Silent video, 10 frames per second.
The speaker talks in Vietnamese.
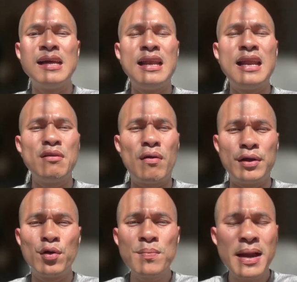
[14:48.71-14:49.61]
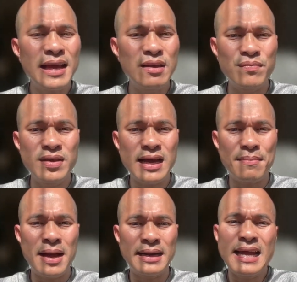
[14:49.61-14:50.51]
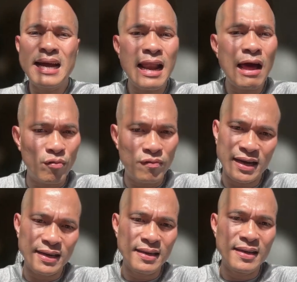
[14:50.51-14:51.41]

là nói nôm na giống như các bạn đi ăn lẩu vậy